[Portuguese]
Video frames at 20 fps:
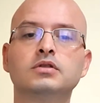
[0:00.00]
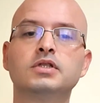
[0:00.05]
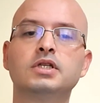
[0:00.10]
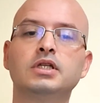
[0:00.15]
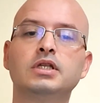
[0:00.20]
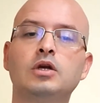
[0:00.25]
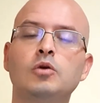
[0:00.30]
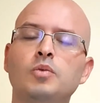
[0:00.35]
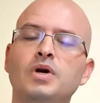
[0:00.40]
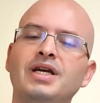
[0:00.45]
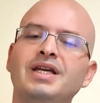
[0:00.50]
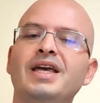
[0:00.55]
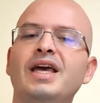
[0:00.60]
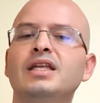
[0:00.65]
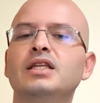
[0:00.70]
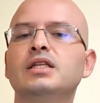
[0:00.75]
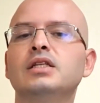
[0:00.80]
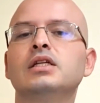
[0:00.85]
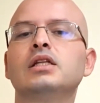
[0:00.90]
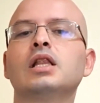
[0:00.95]
você tem uma
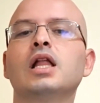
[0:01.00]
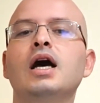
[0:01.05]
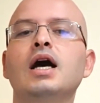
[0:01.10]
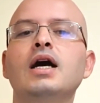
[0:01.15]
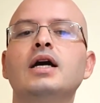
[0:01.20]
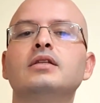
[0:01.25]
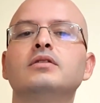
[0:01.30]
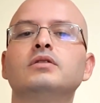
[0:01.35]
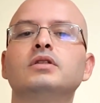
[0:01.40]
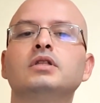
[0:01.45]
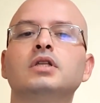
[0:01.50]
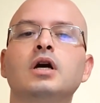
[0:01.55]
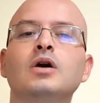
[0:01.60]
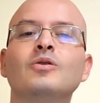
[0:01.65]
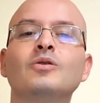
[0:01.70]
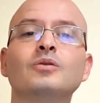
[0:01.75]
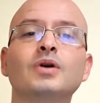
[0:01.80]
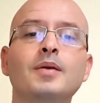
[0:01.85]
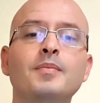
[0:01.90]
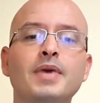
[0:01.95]
queda de lado e
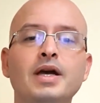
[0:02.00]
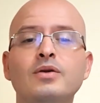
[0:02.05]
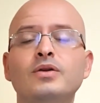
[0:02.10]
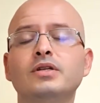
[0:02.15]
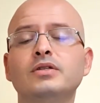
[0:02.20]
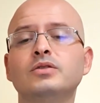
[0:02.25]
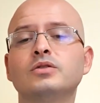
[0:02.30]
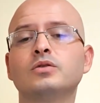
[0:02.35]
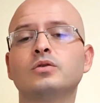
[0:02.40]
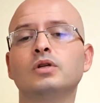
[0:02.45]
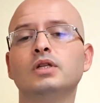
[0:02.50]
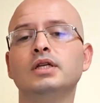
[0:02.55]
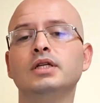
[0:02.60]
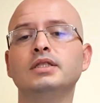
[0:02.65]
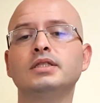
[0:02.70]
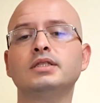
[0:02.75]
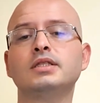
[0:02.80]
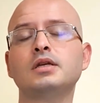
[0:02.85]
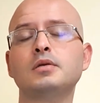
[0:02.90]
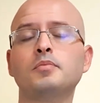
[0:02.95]
tal, a maioria dos
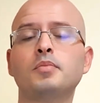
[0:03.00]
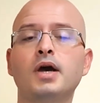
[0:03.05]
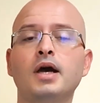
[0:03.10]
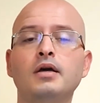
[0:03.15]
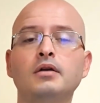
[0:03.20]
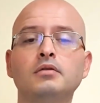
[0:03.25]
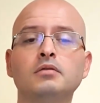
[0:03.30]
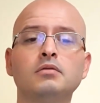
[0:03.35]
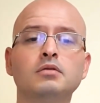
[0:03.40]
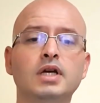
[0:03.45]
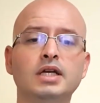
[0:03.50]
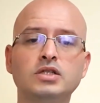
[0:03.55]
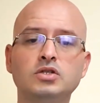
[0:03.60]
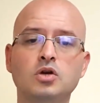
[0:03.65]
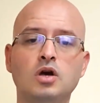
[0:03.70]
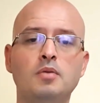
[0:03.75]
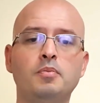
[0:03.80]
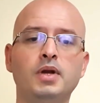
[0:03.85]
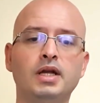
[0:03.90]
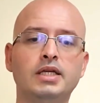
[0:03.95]
coletes de impacto é
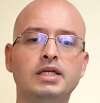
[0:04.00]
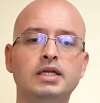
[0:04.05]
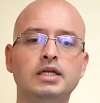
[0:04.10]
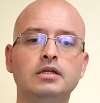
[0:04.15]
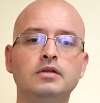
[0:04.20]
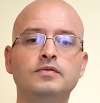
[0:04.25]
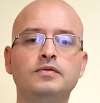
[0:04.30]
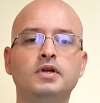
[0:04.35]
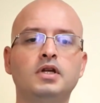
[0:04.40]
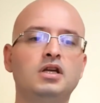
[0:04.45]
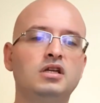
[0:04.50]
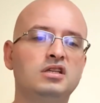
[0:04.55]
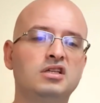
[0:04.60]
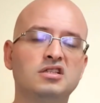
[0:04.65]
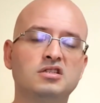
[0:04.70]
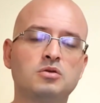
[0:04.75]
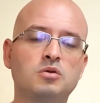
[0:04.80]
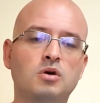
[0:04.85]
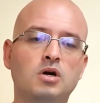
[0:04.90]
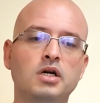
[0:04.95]
só a plaquinha de frente, a é
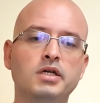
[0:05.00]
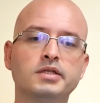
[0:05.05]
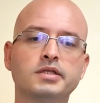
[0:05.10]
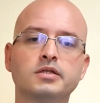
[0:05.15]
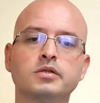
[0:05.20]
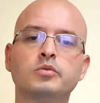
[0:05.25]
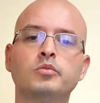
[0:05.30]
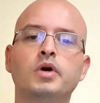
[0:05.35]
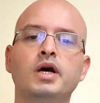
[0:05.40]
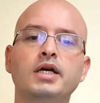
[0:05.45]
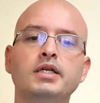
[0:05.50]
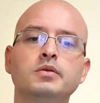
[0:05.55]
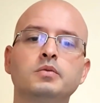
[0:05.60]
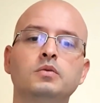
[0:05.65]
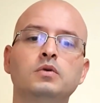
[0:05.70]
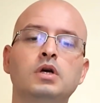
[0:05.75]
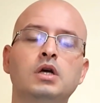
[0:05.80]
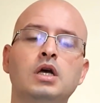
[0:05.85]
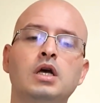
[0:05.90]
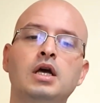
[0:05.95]
de costas, o
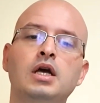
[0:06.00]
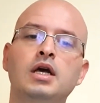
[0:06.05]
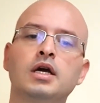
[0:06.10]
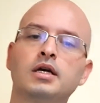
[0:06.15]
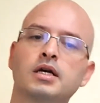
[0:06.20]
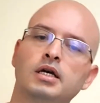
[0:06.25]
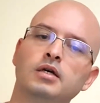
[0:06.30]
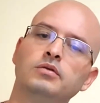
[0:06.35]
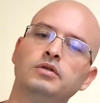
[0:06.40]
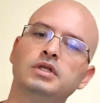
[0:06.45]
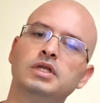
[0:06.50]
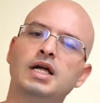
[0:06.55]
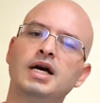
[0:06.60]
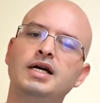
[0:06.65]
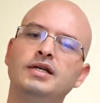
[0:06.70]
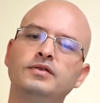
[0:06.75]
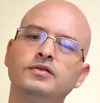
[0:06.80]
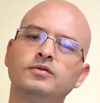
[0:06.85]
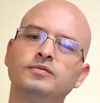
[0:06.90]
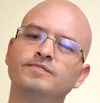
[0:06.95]
máximo. Caiu de
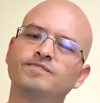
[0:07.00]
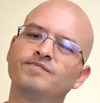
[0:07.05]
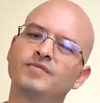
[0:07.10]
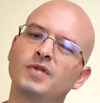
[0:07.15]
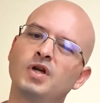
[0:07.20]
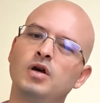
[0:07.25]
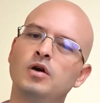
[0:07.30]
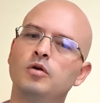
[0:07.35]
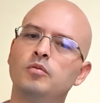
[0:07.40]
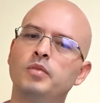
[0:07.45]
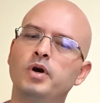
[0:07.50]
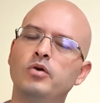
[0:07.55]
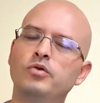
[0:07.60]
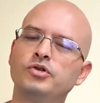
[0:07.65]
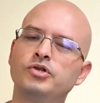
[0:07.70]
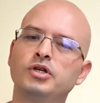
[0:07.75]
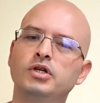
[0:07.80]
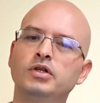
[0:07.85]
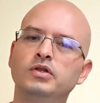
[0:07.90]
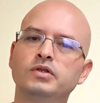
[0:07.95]
lado, mal
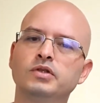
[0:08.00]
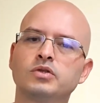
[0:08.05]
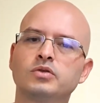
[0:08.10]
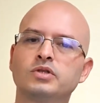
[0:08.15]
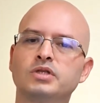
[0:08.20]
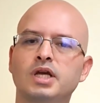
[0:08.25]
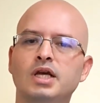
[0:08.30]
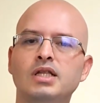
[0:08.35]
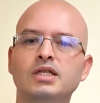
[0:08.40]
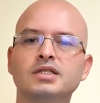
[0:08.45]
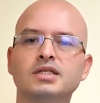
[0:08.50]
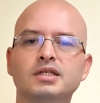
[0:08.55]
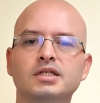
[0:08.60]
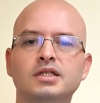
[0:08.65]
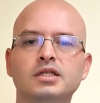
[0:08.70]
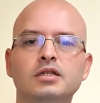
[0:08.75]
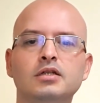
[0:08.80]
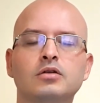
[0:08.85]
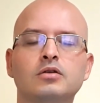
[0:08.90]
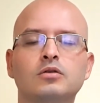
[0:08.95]
jeito, as costelas
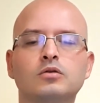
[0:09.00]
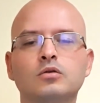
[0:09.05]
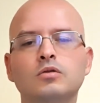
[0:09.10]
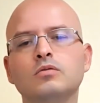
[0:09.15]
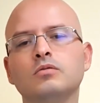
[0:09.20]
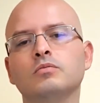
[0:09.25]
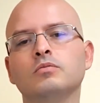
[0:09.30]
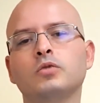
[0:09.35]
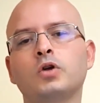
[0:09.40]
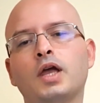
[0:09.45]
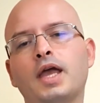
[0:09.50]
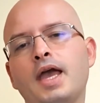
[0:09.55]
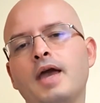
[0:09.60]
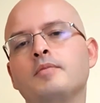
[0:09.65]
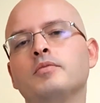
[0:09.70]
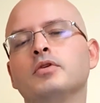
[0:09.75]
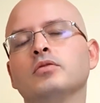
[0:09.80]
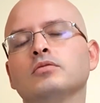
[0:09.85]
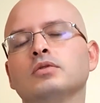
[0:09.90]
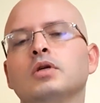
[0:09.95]
aqui com,
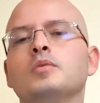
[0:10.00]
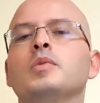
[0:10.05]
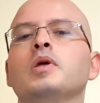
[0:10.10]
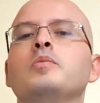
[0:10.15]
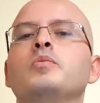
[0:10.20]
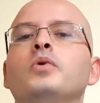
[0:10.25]
quebram também,